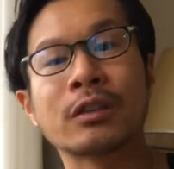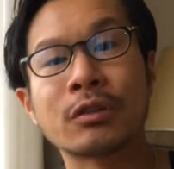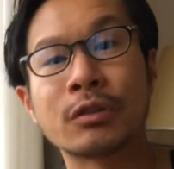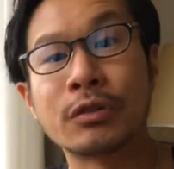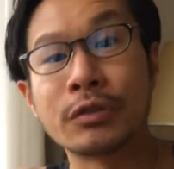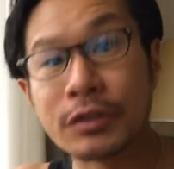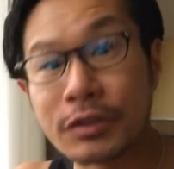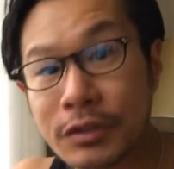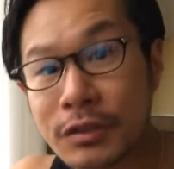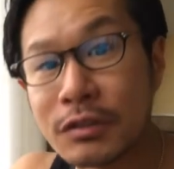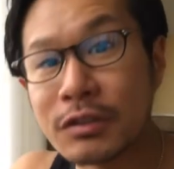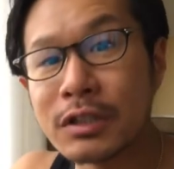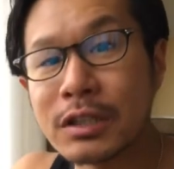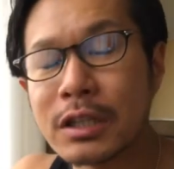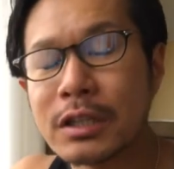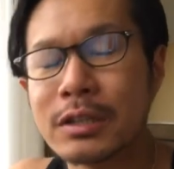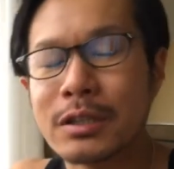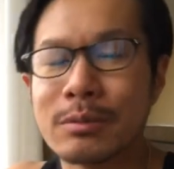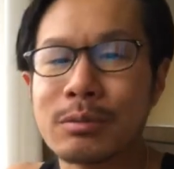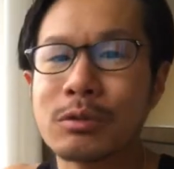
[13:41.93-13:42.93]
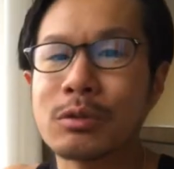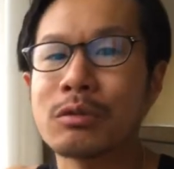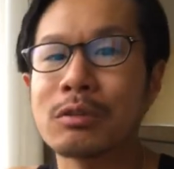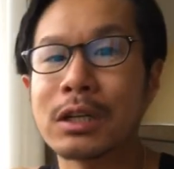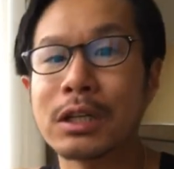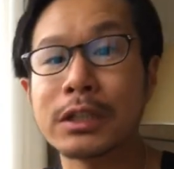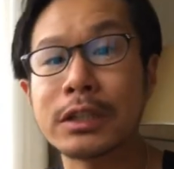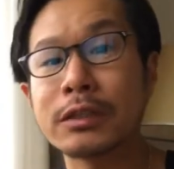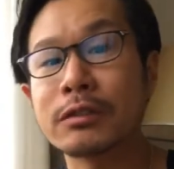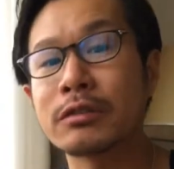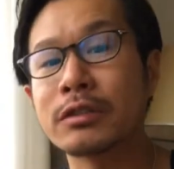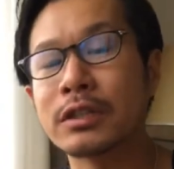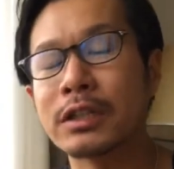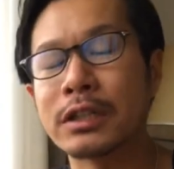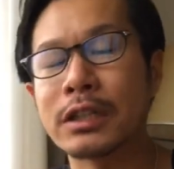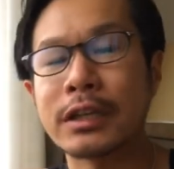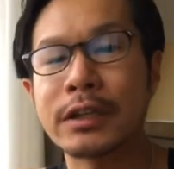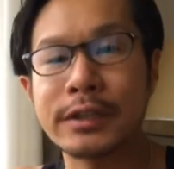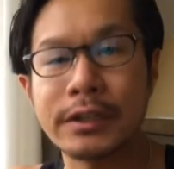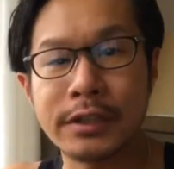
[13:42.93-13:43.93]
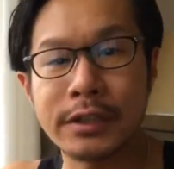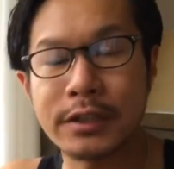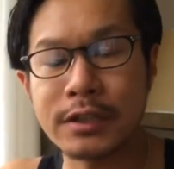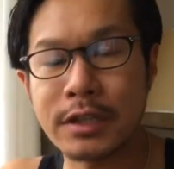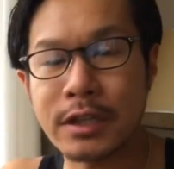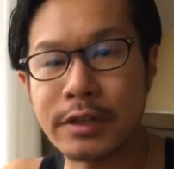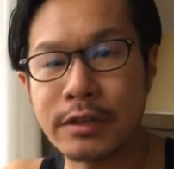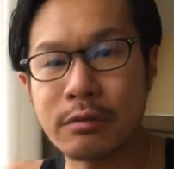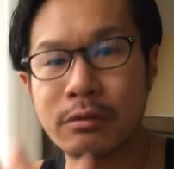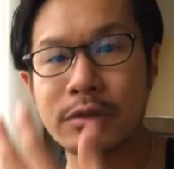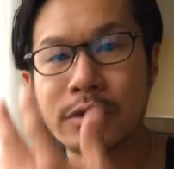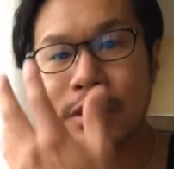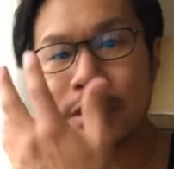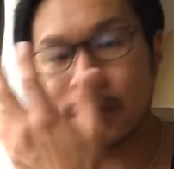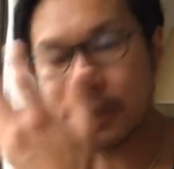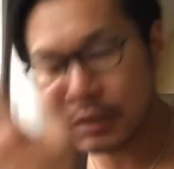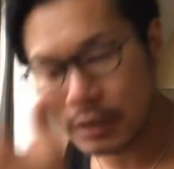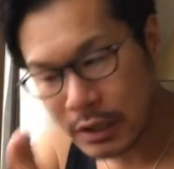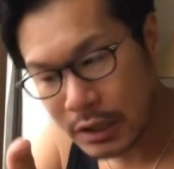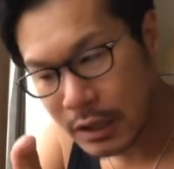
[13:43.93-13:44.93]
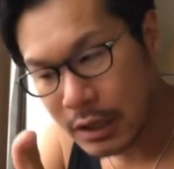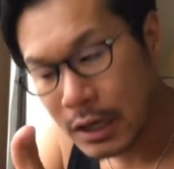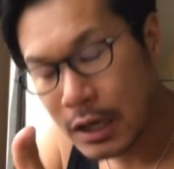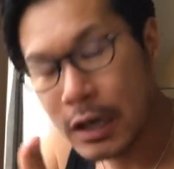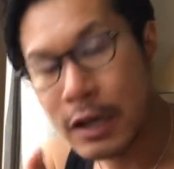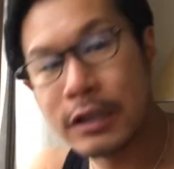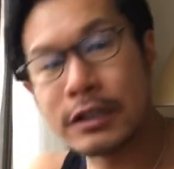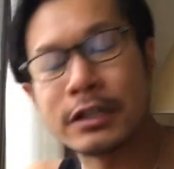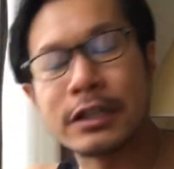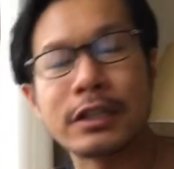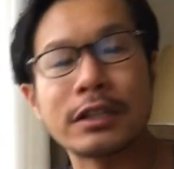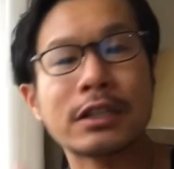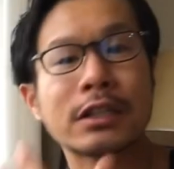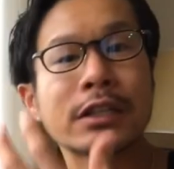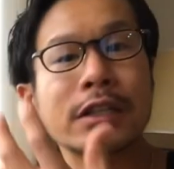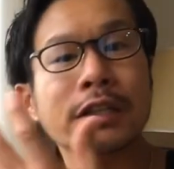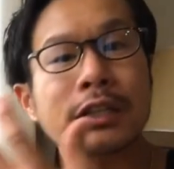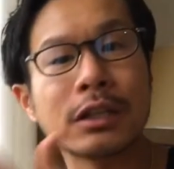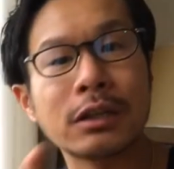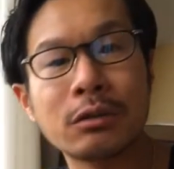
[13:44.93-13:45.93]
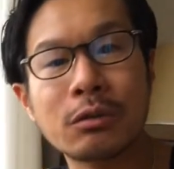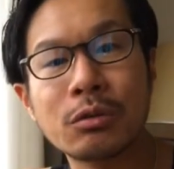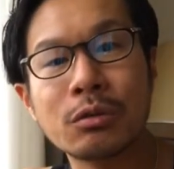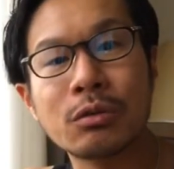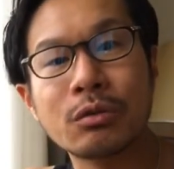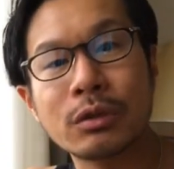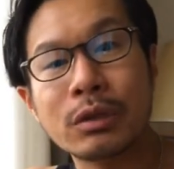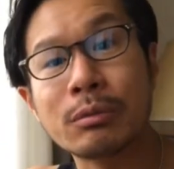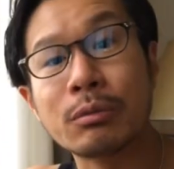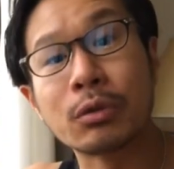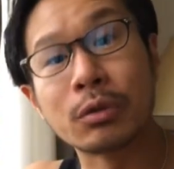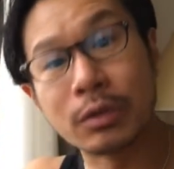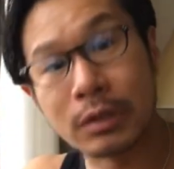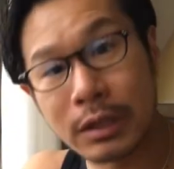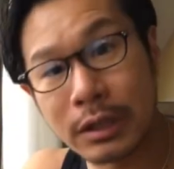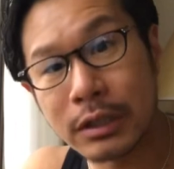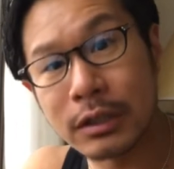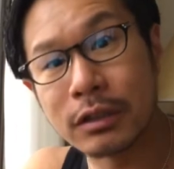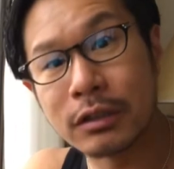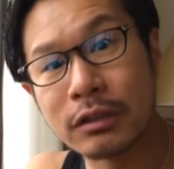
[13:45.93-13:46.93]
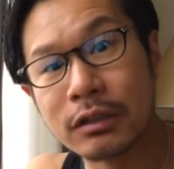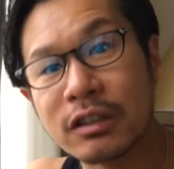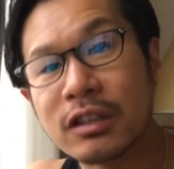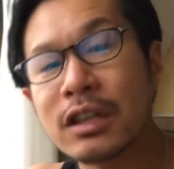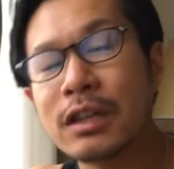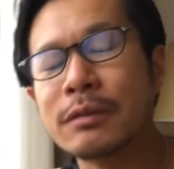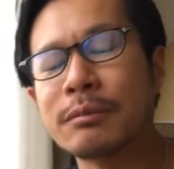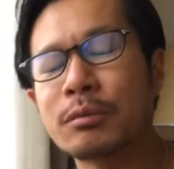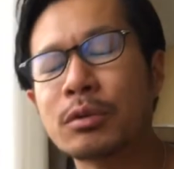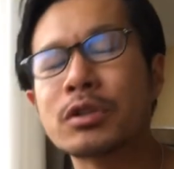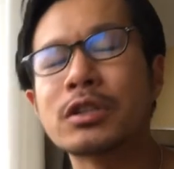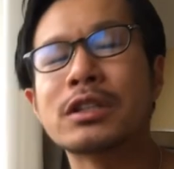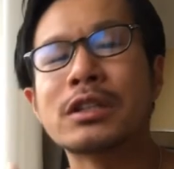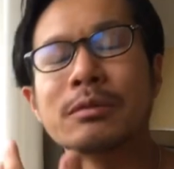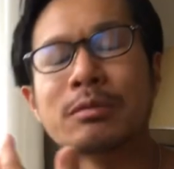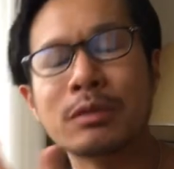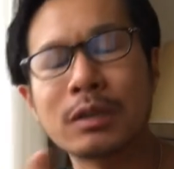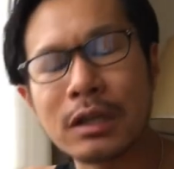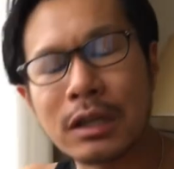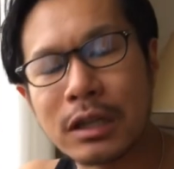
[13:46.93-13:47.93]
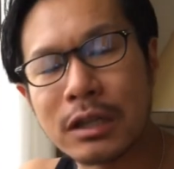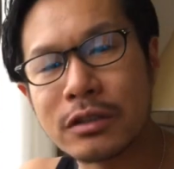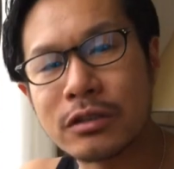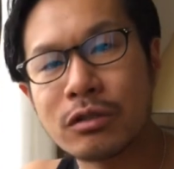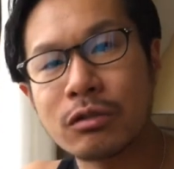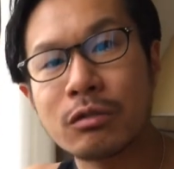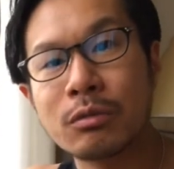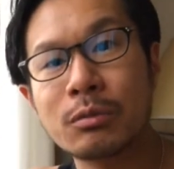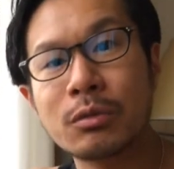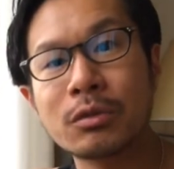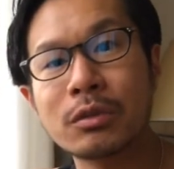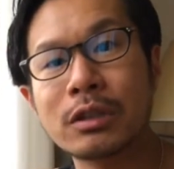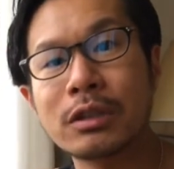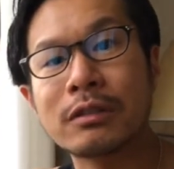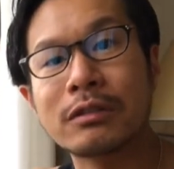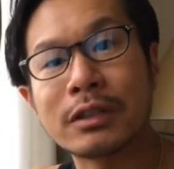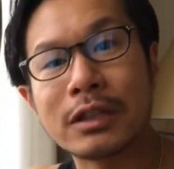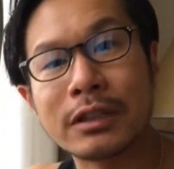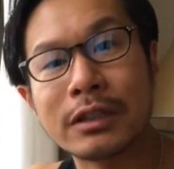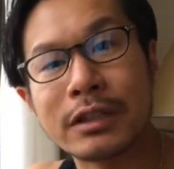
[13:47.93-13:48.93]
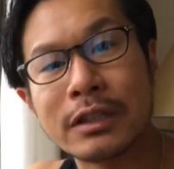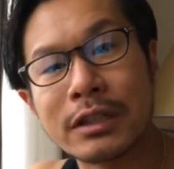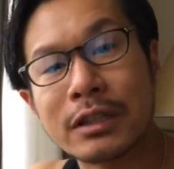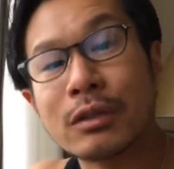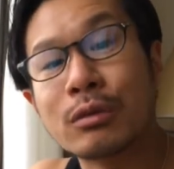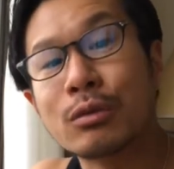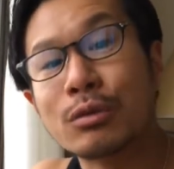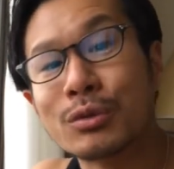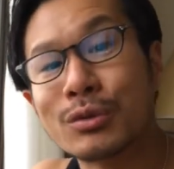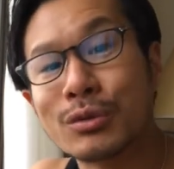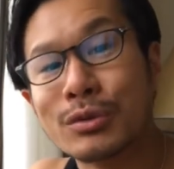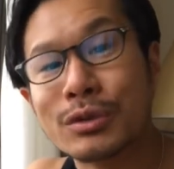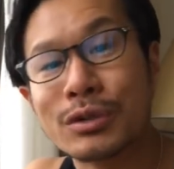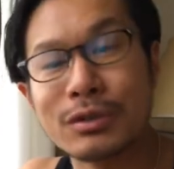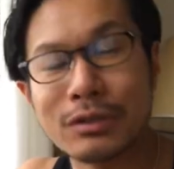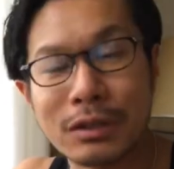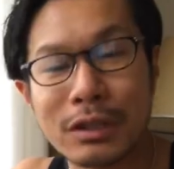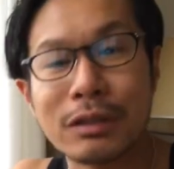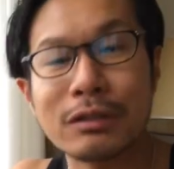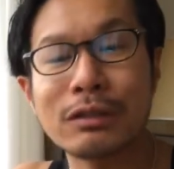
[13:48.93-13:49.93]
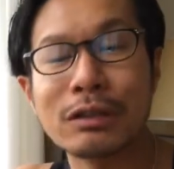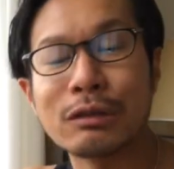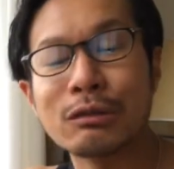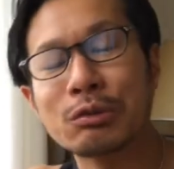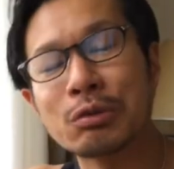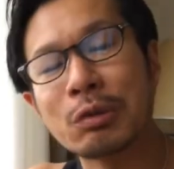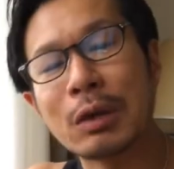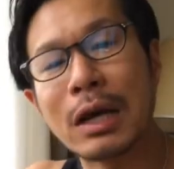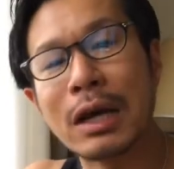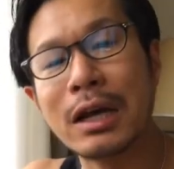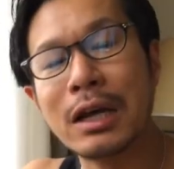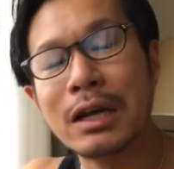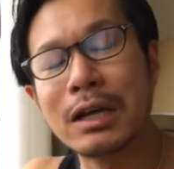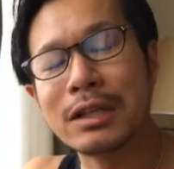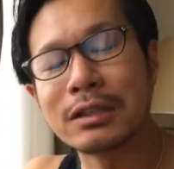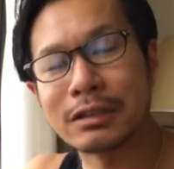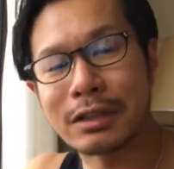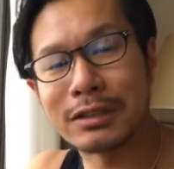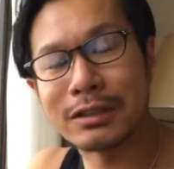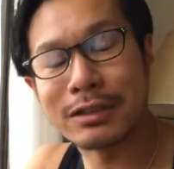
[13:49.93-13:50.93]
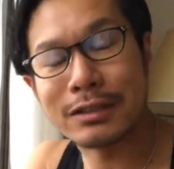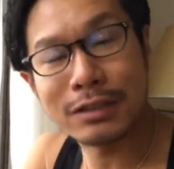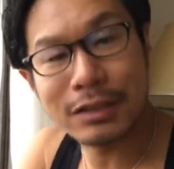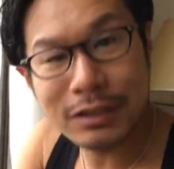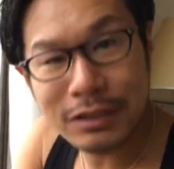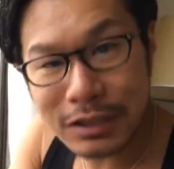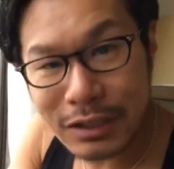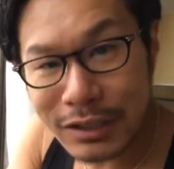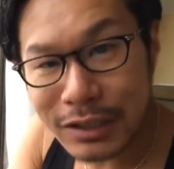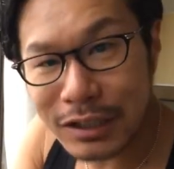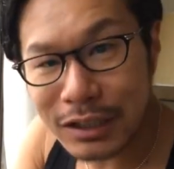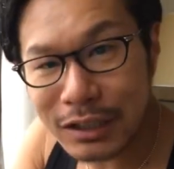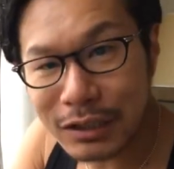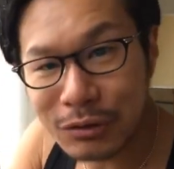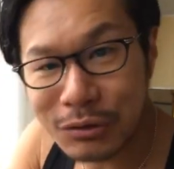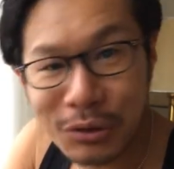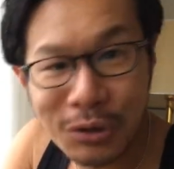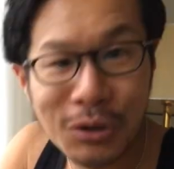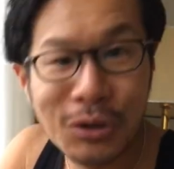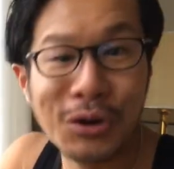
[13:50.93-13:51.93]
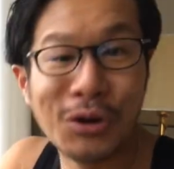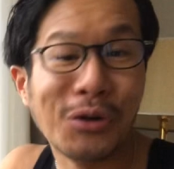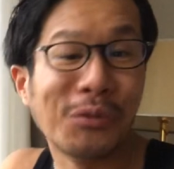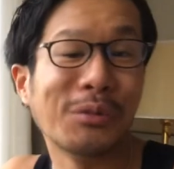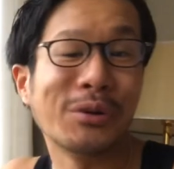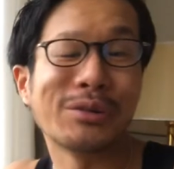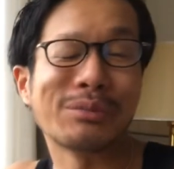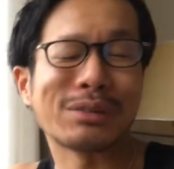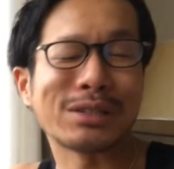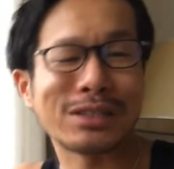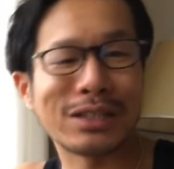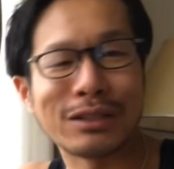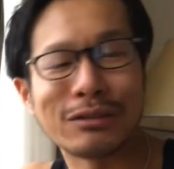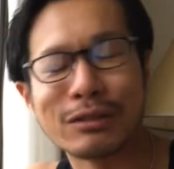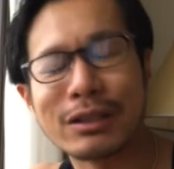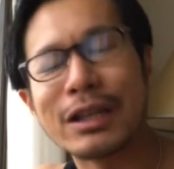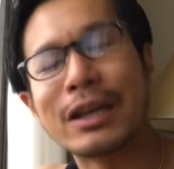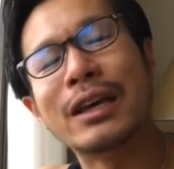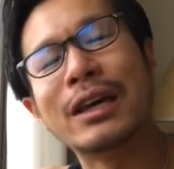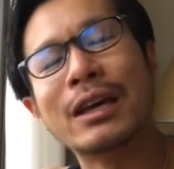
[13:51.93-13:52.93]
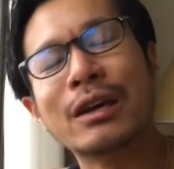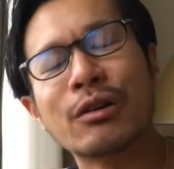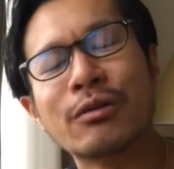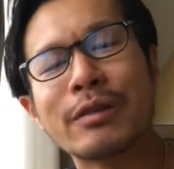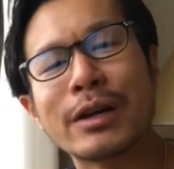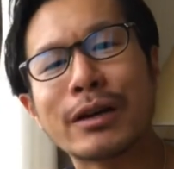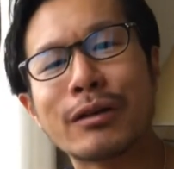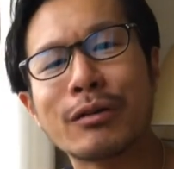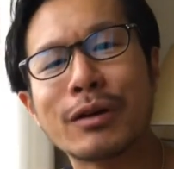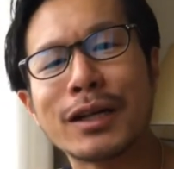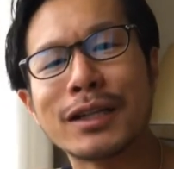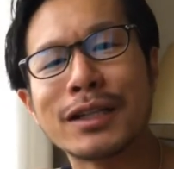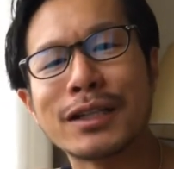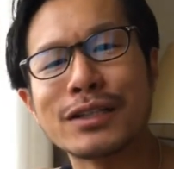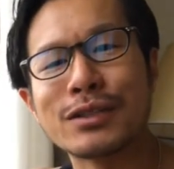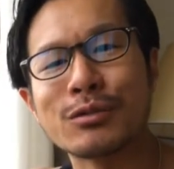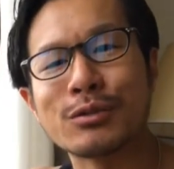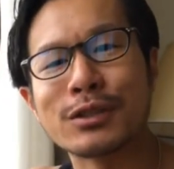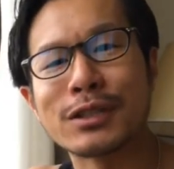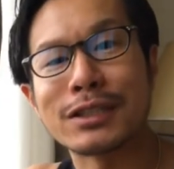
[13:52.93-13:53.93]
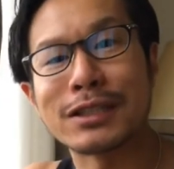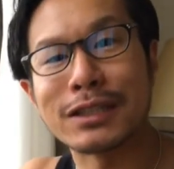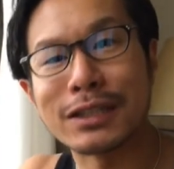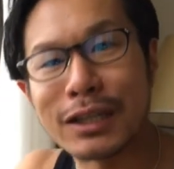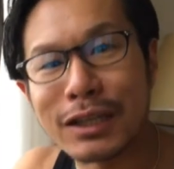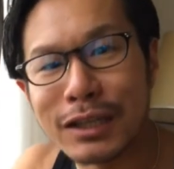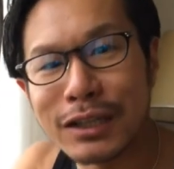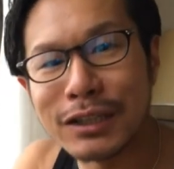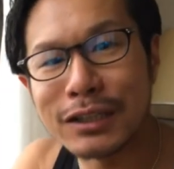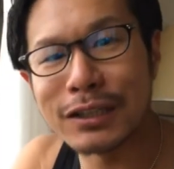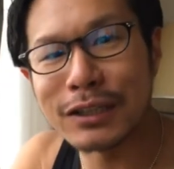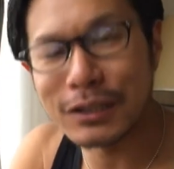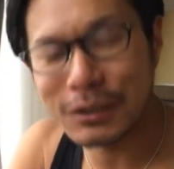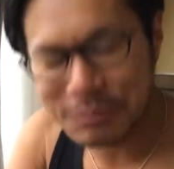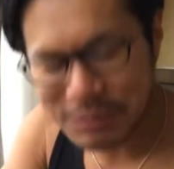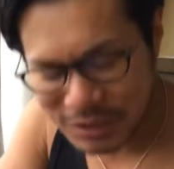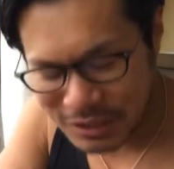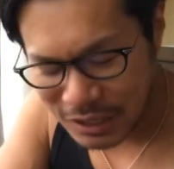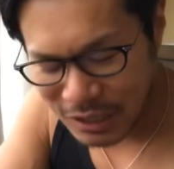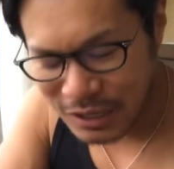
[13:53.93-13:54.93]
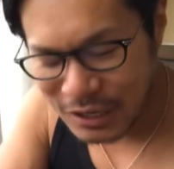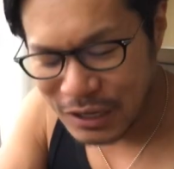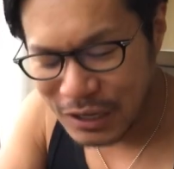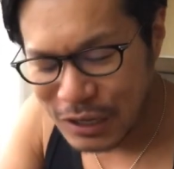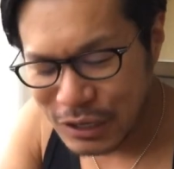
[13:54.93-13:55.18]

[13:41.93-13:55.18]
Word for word: 食い尽くして自分の糧として体内で再合成して生存的な方向に持っていくポジティブな感情を持って具体的に行動し続けるってことが大切なんじゃないかなと思いましたので今回こういう話をさせていただきました